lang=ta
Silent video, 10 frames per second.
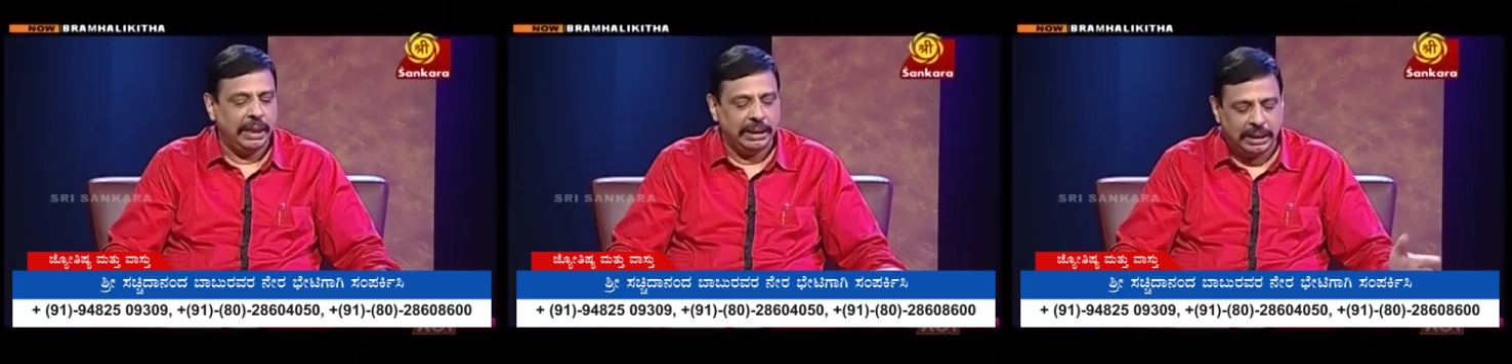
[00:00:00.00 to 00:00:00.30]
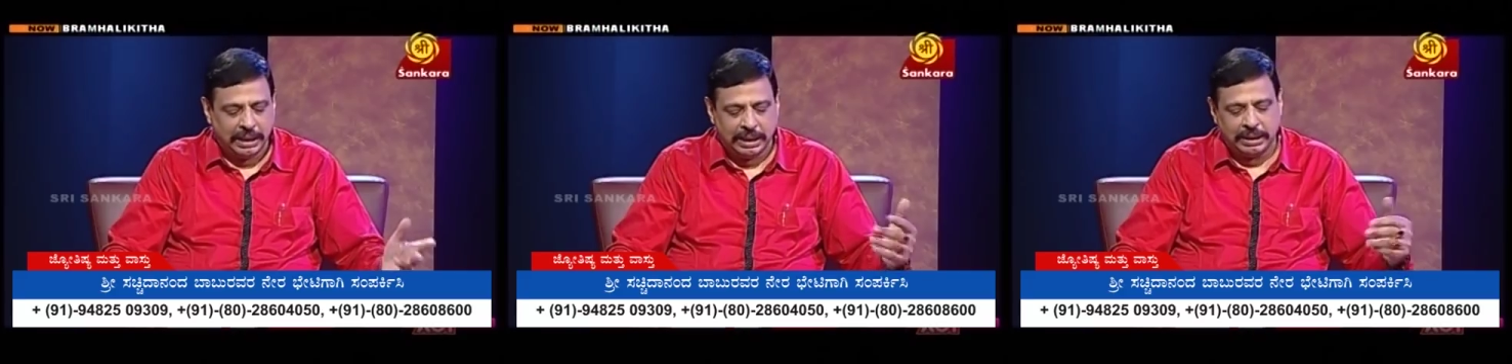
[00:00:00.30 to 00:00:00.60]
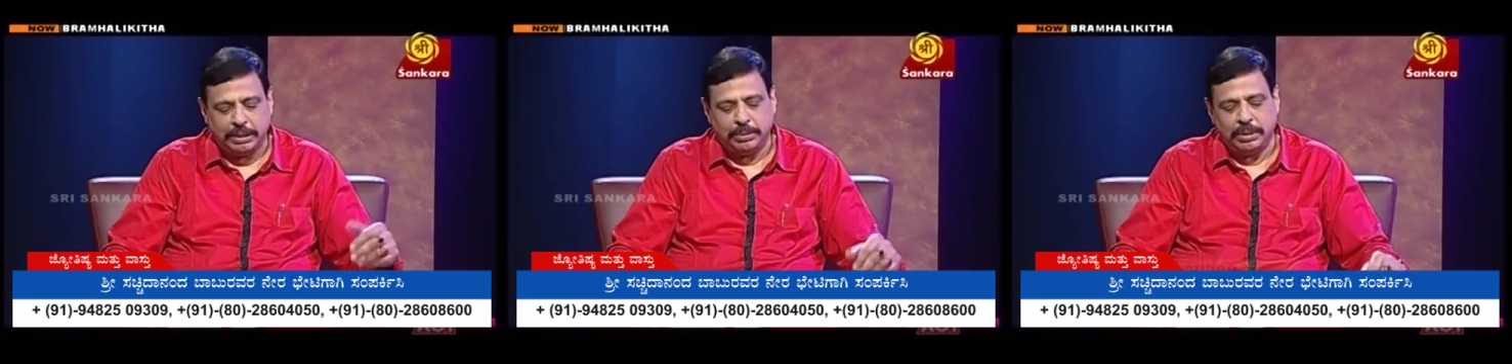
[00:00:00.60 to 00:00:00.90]
அதெல்லாம்
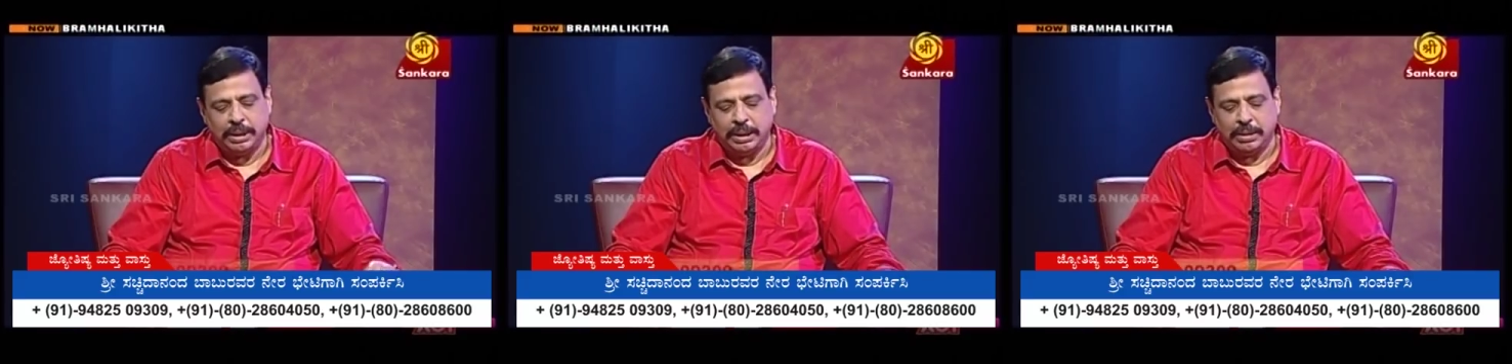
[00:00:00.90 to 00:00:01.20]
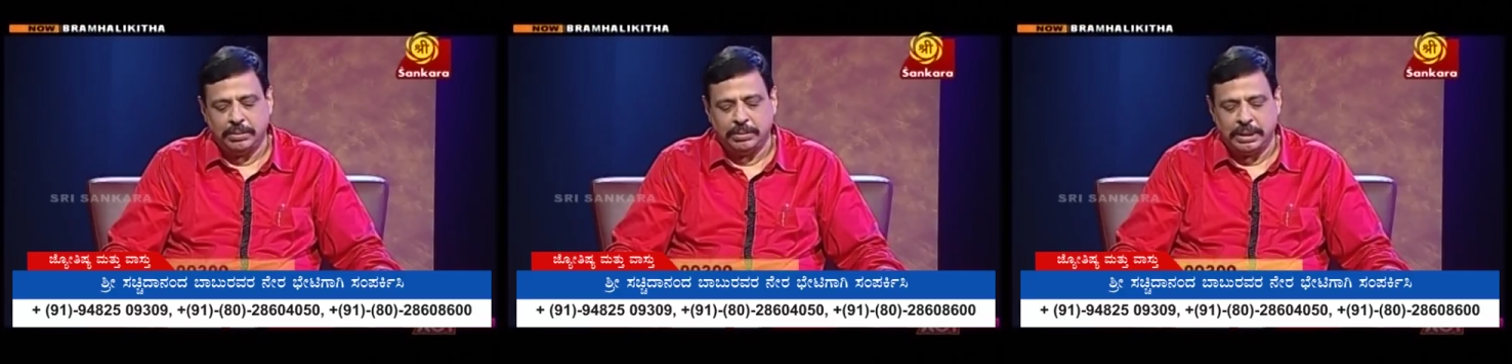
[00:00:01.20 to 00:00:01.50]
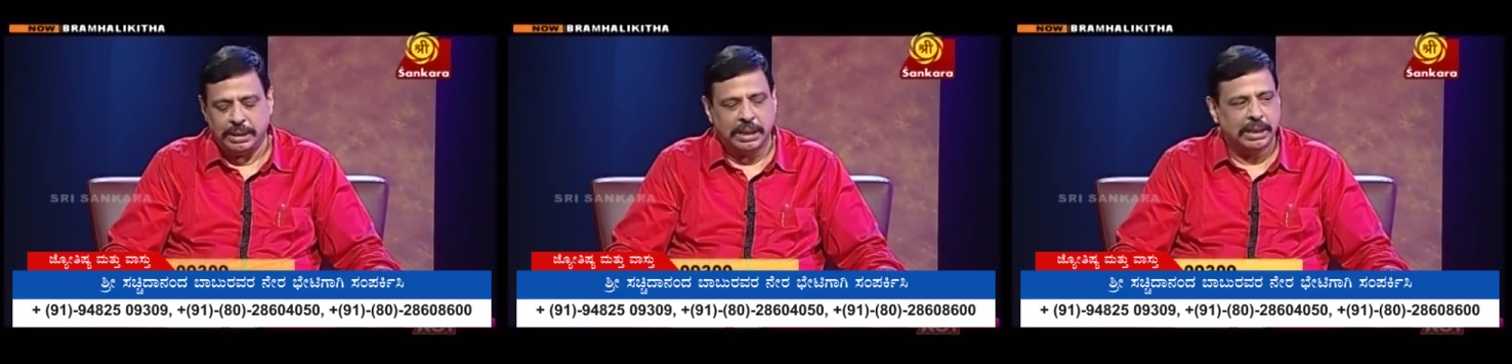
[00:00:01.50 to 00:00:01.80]
எப்படி விட்டுற முடியும் சார்
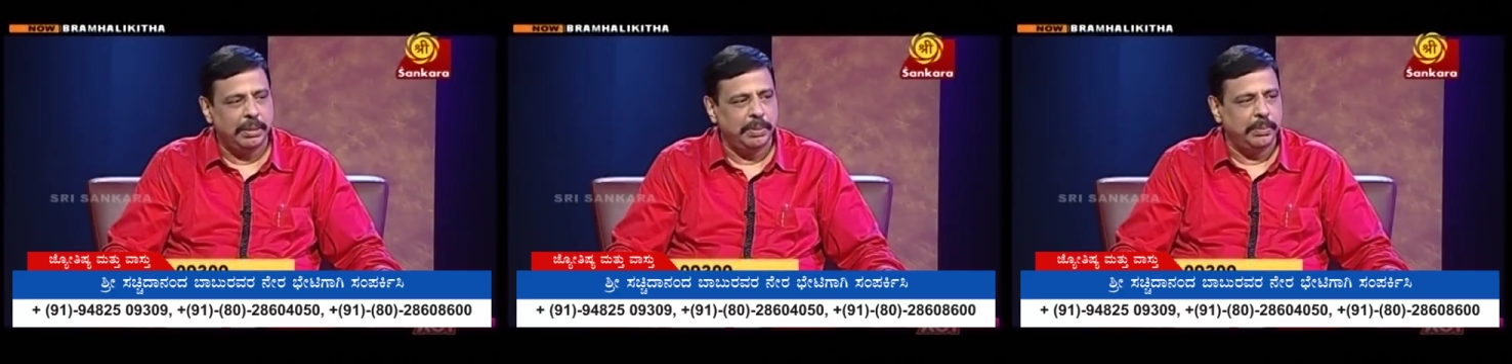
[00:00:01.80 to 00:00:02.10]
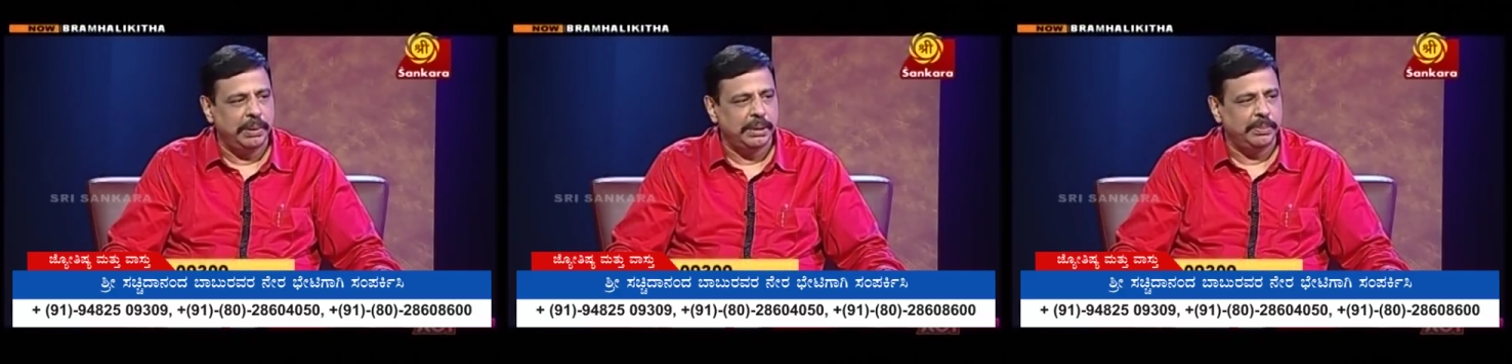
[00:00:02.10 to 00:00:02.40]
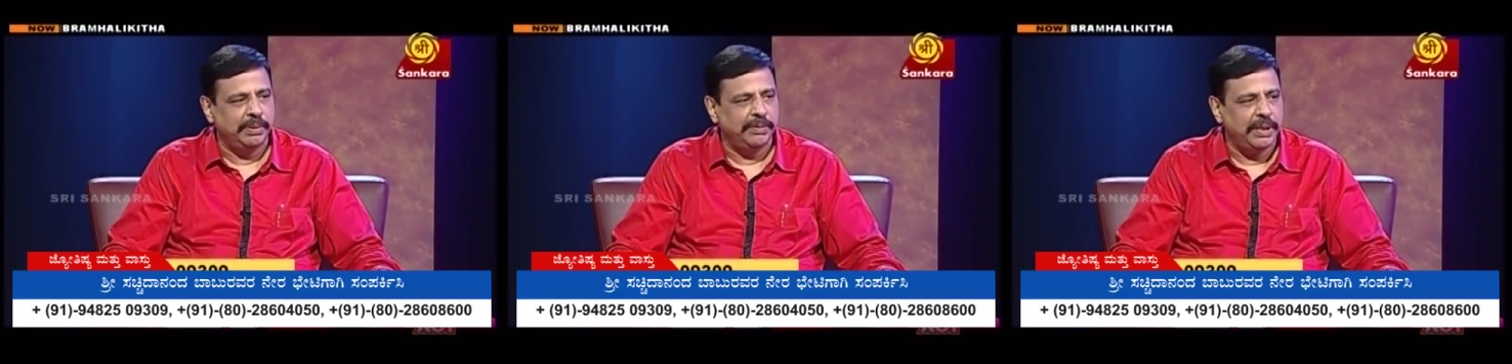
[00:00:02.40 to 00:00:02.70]
நாங்கள் அவ்வளோ கஷ்டப்பட்டு
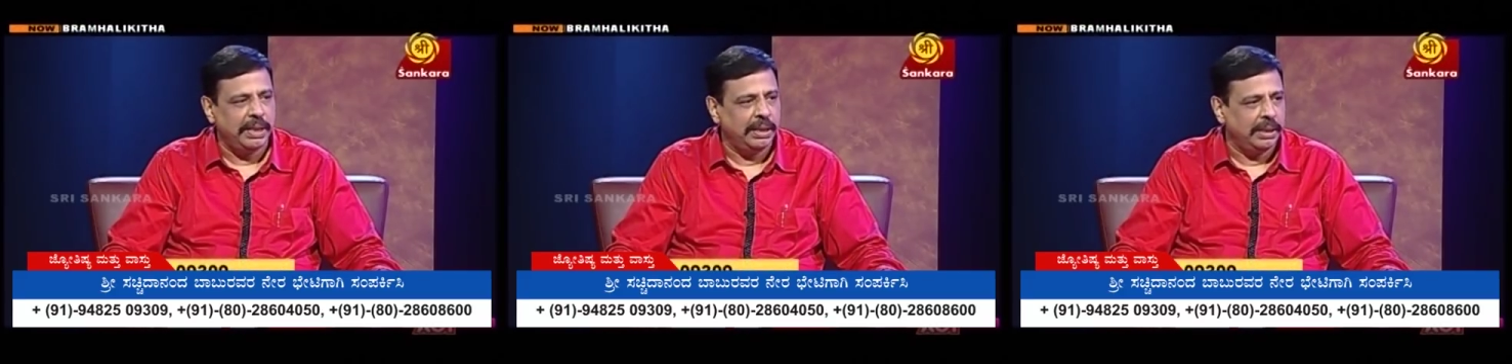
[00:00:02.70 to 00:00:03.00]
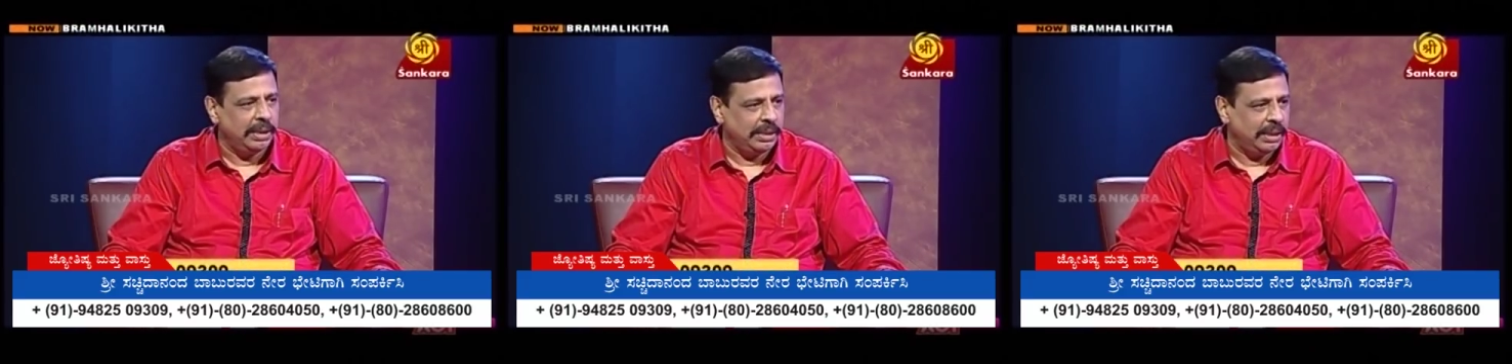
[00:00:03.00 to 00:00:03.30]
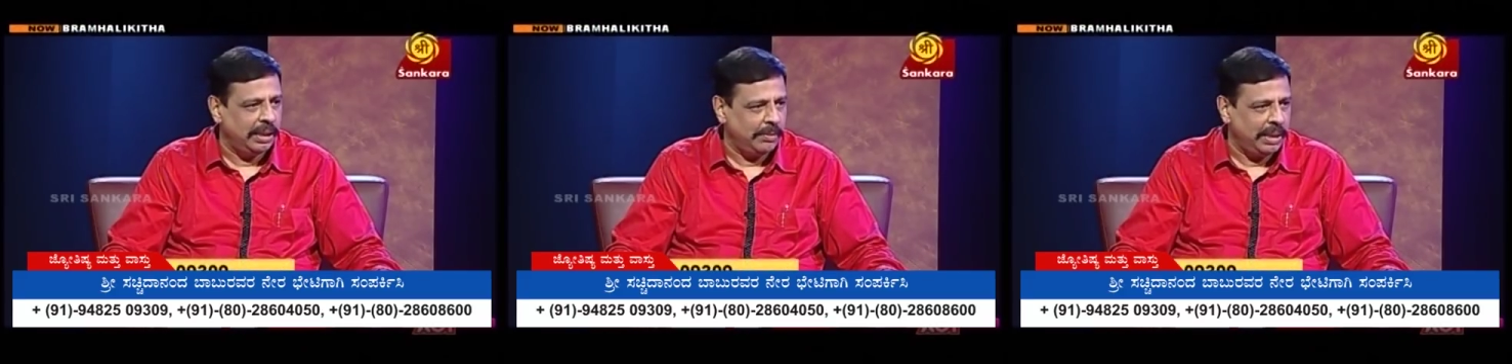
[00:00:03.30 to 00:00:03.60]
பையனை வளர்த்து அவனை
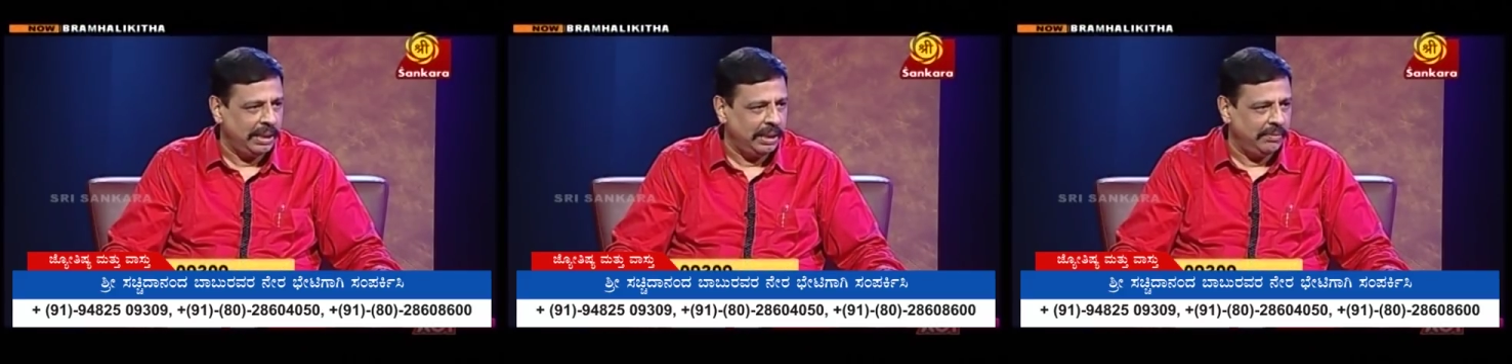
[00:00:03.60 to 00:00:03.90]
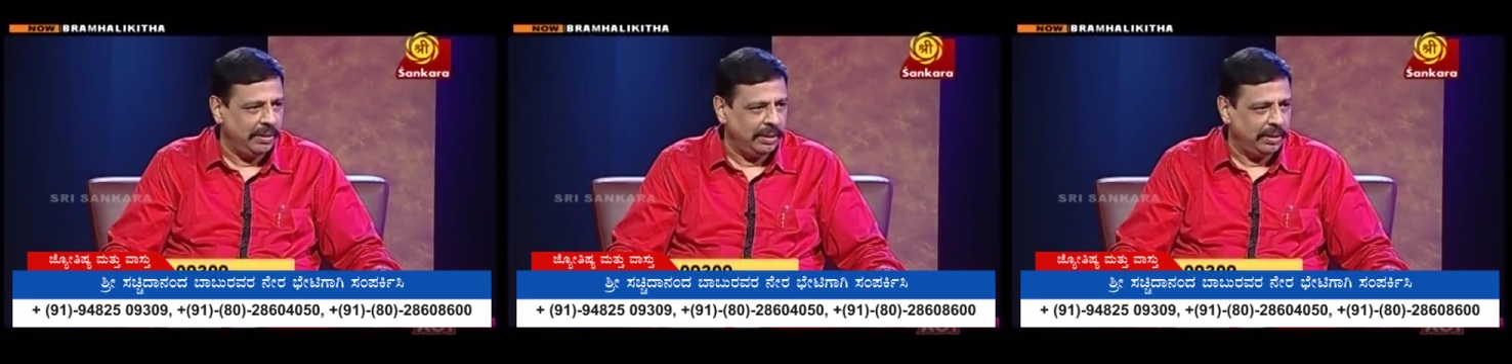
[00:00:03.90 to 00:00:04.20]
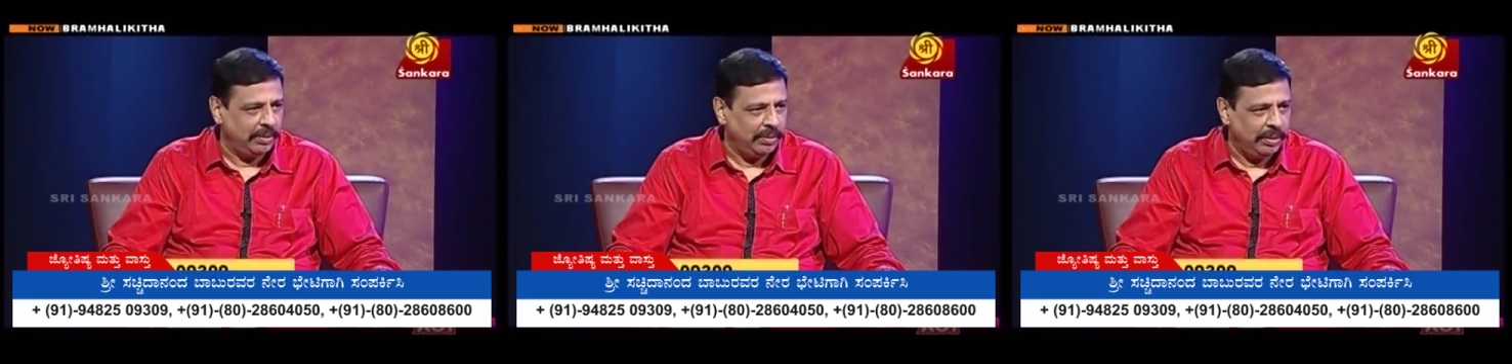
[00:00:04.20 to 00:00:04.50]
படிக்க வச்சு ஃபாரின்கெலாம்
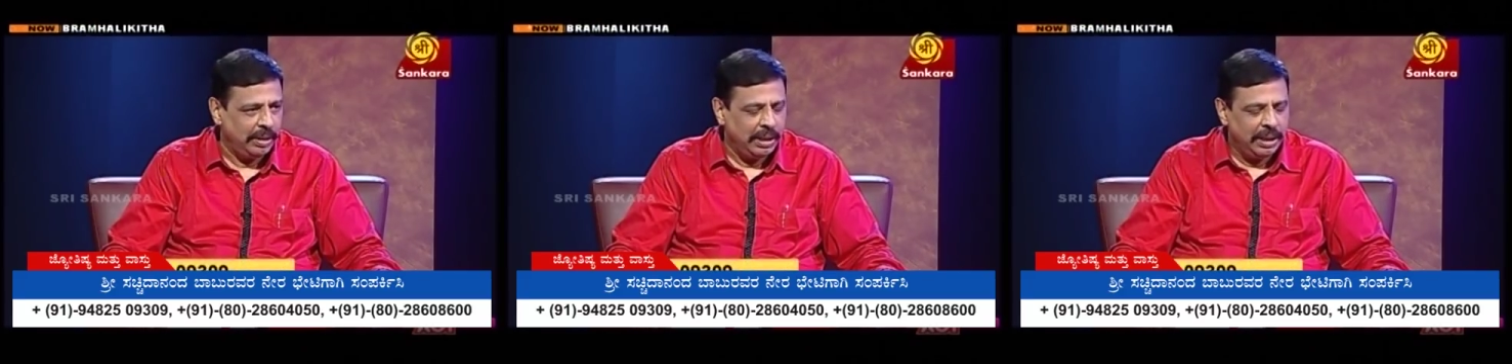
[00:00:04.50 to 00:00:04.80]
அமைச்சிருக்கோம் நாங்கள்